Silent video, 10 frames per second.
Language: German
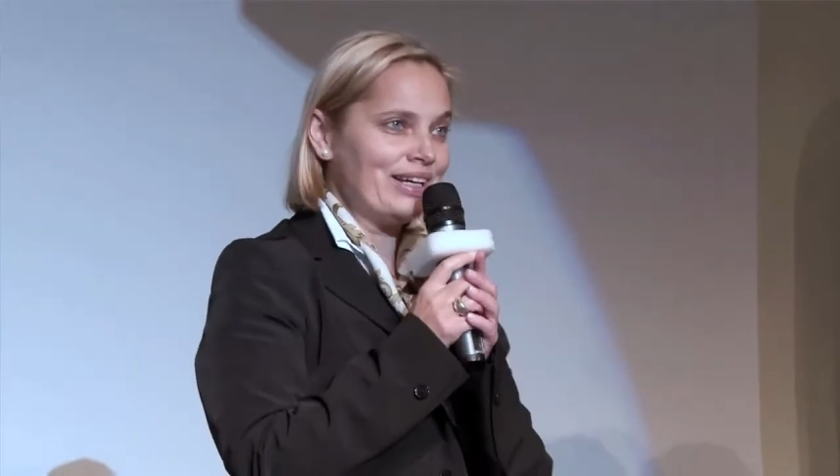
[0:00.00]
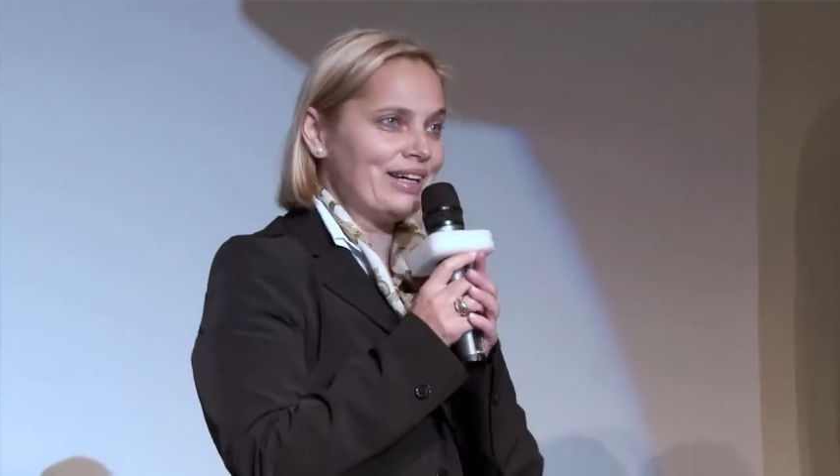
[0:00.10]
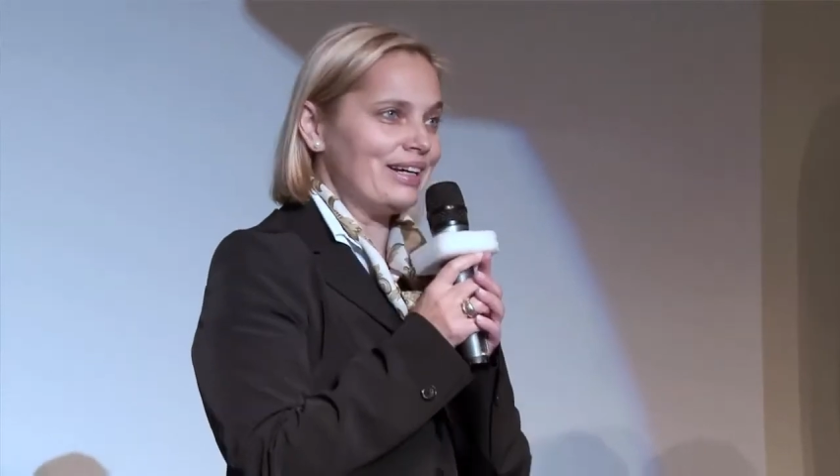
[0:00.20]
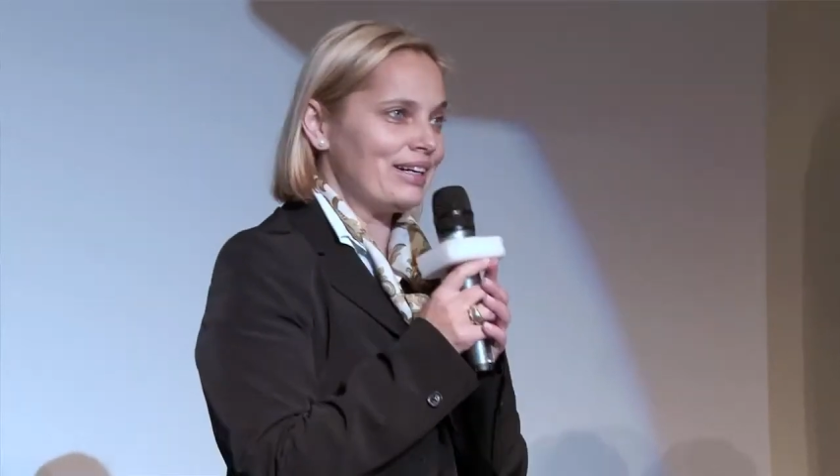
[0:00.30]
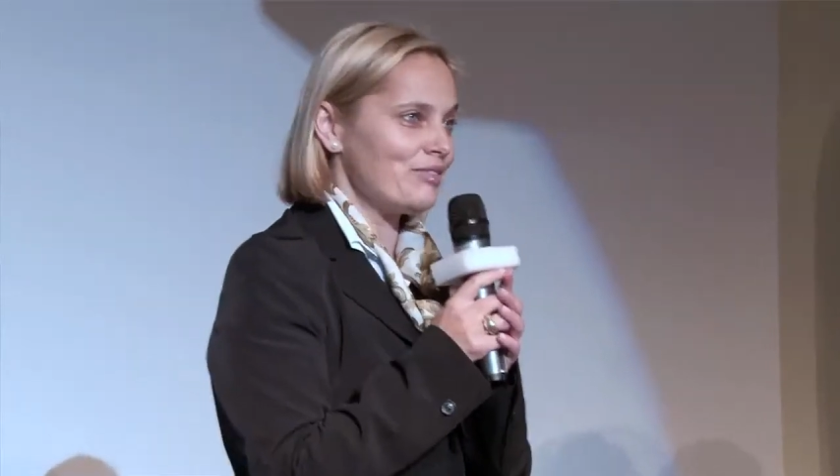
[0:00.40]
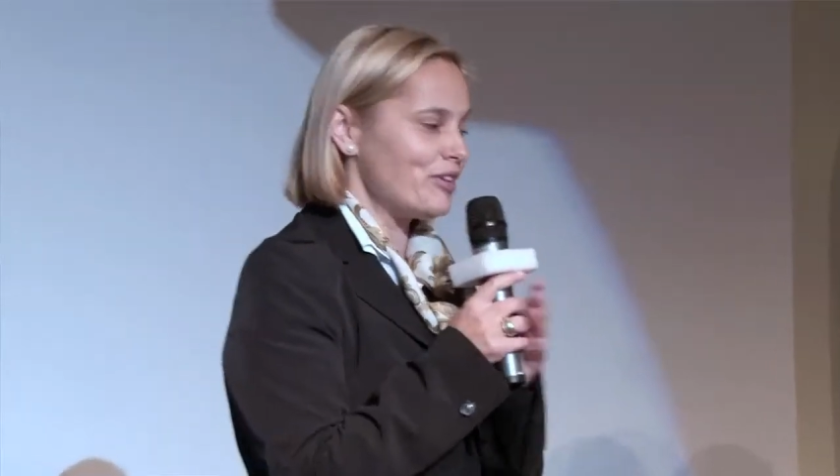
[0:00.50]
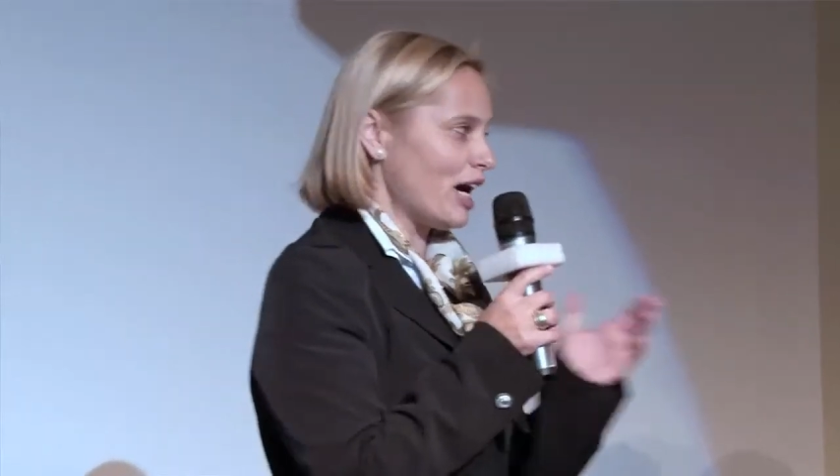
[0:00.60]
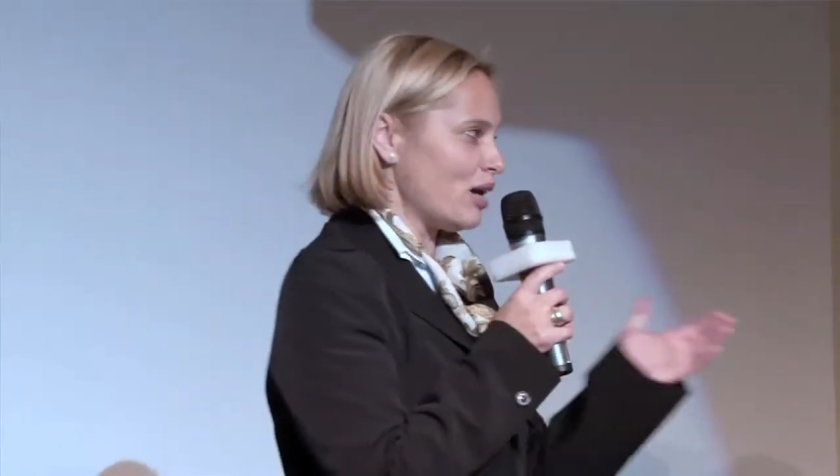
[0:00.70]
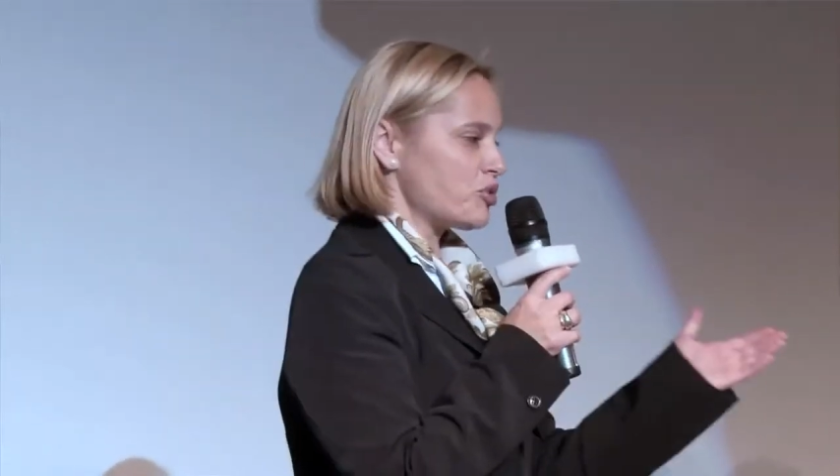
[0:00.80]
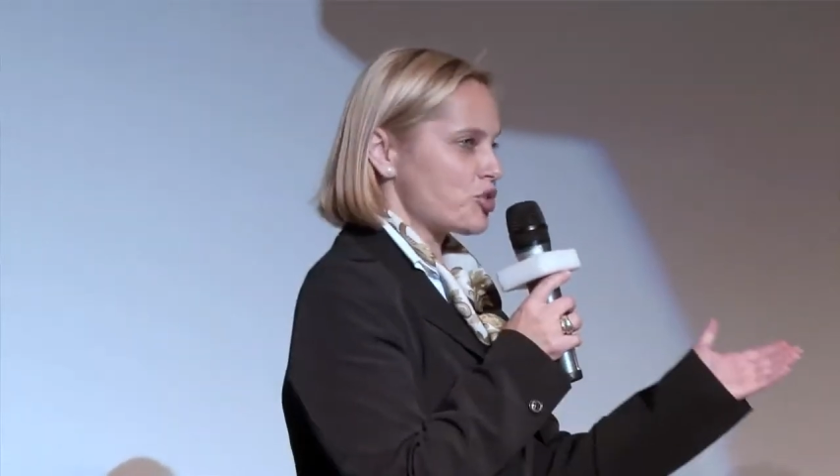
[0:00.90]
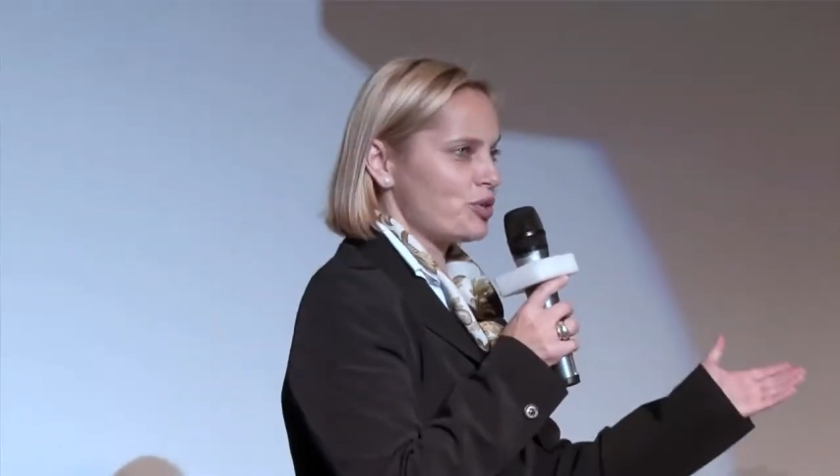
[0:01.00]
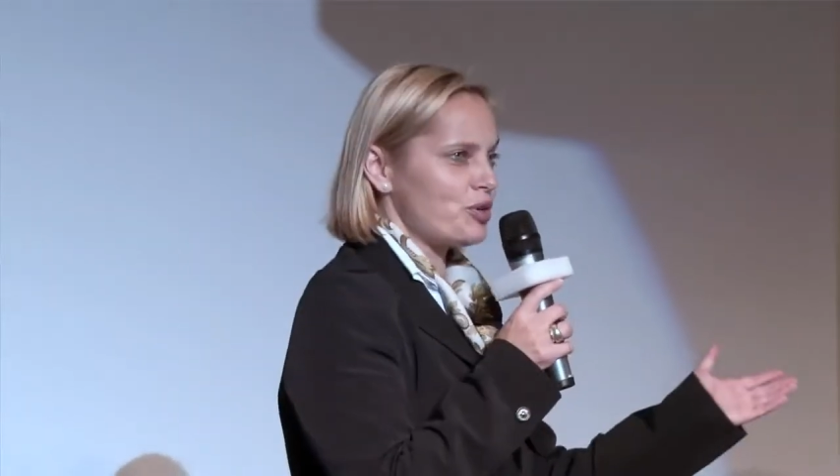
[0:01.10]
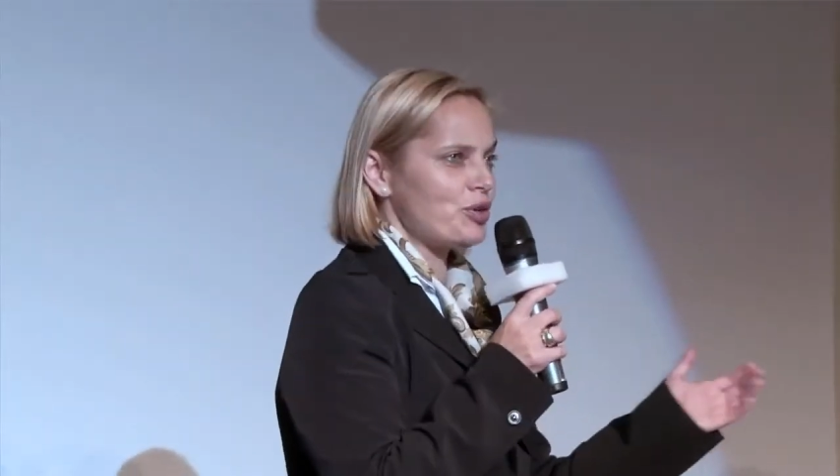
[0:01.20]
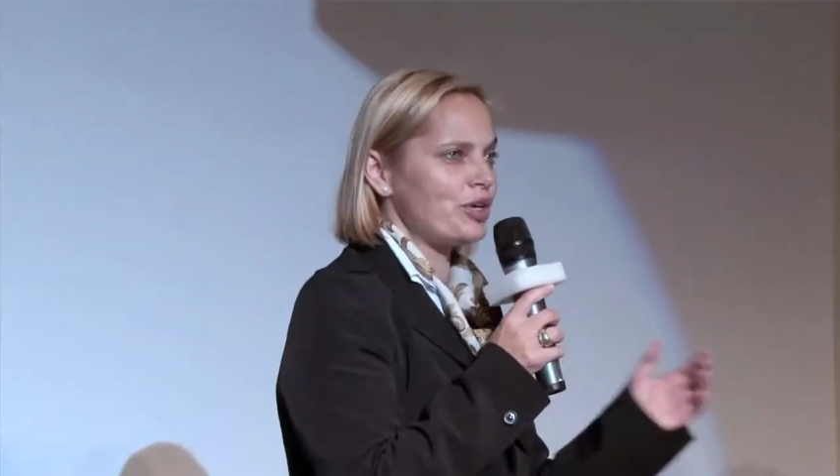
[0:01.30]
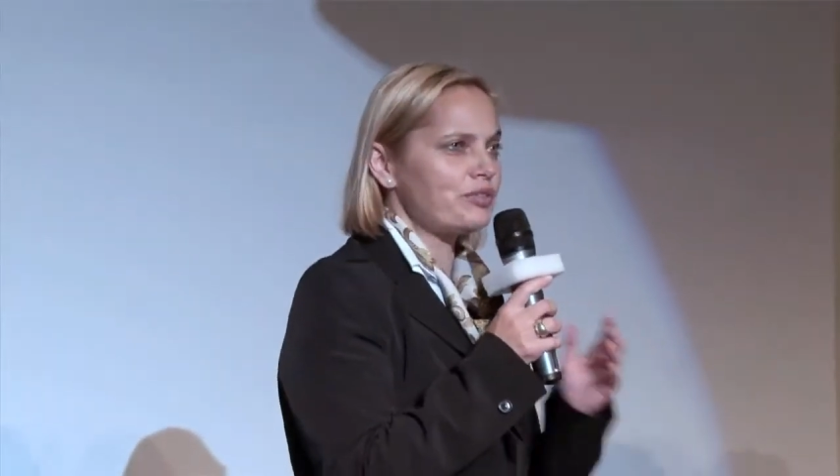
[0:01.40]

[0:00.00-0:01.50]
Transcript: Äh, wir haben schon gehört,